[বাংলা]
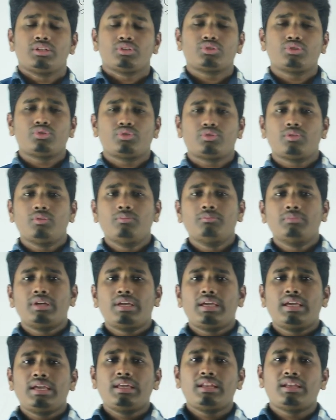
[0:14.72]
তো
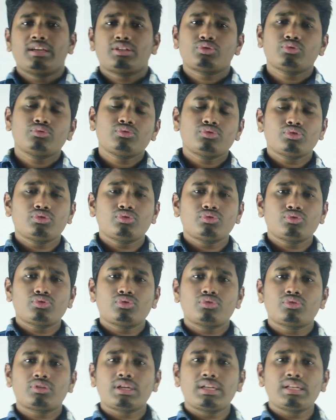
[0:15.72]
এই
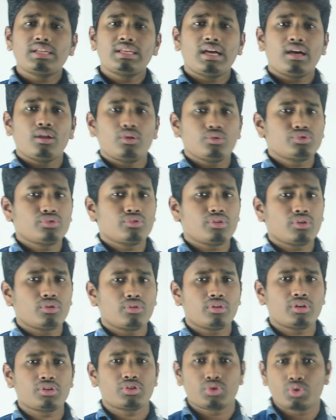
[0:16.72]
রেচনতন্ত্রটা নিয়ে আলোচনা
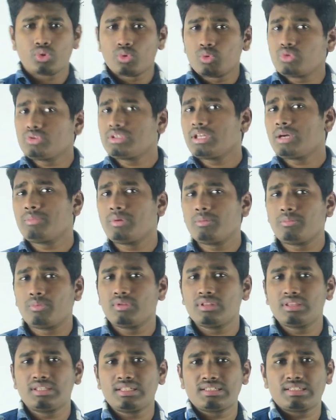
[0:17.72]
করার শুরুতে আমি
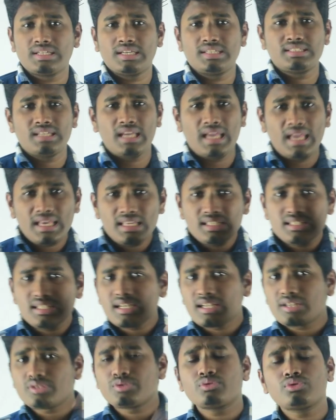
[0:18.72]
বলতে চাই যে এই যে
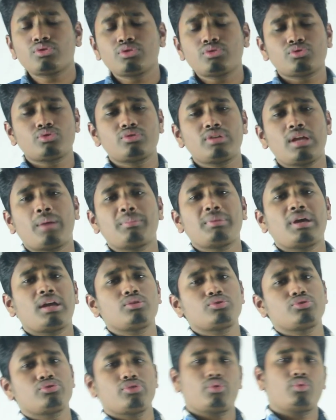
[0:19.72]
রেচনতন্ত্র নিয়ে আমি
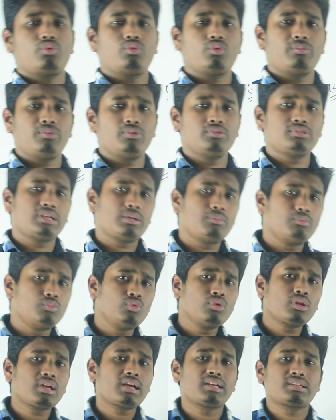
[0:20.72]
আলোচনা করব তার
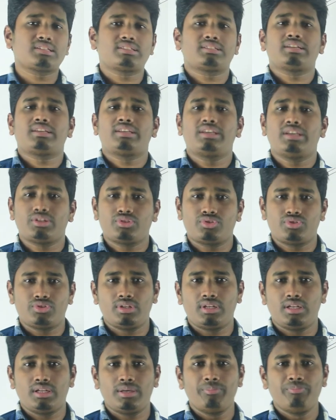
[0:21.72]
মূল কাজটা কি
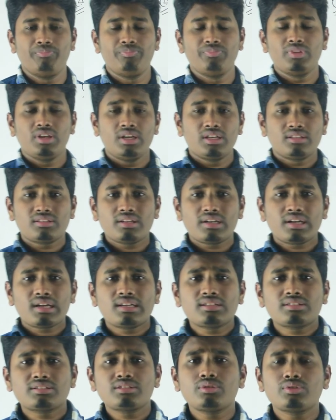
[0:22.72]
অ্যাকচুয়ালি তার
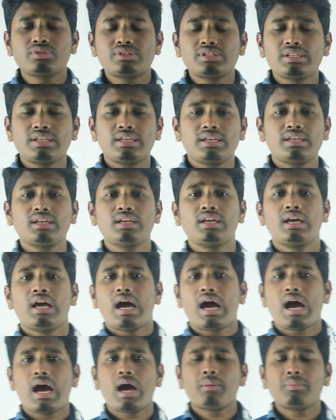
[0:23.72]
কাজটা হচ্ছে গিয়ে
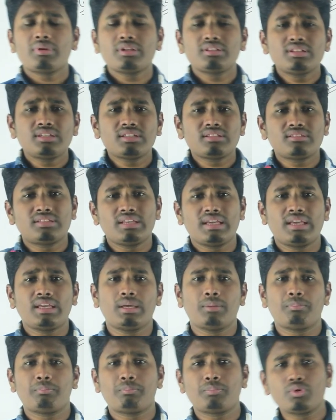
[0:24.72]
আমাদের
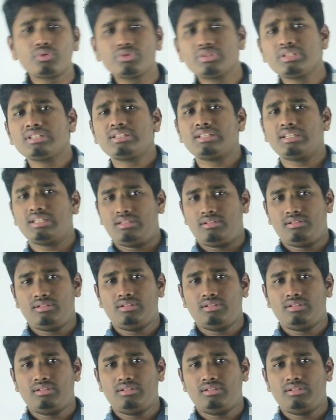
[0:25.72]
দেহে প্রতিদিন